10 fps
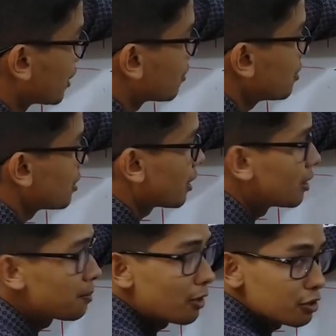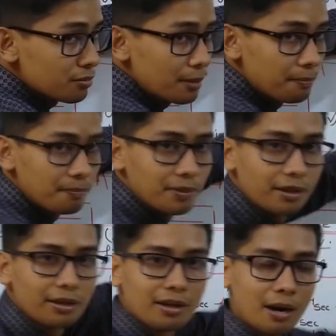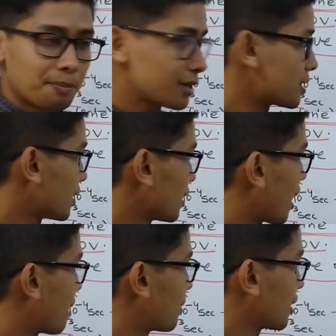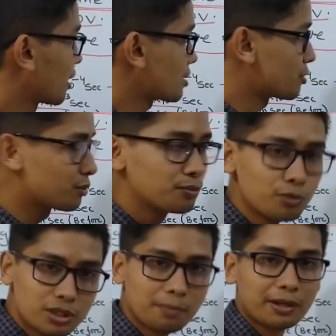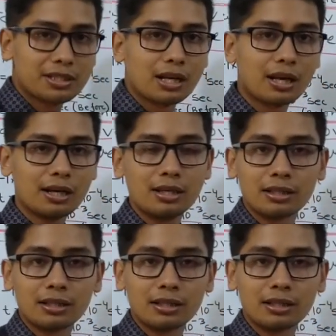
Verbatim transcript: দেখুন নেগেটিভ কস ওয়েভ আপনারা যারা আমার এই ক্লাসটুকু বুঝতে পারছেন না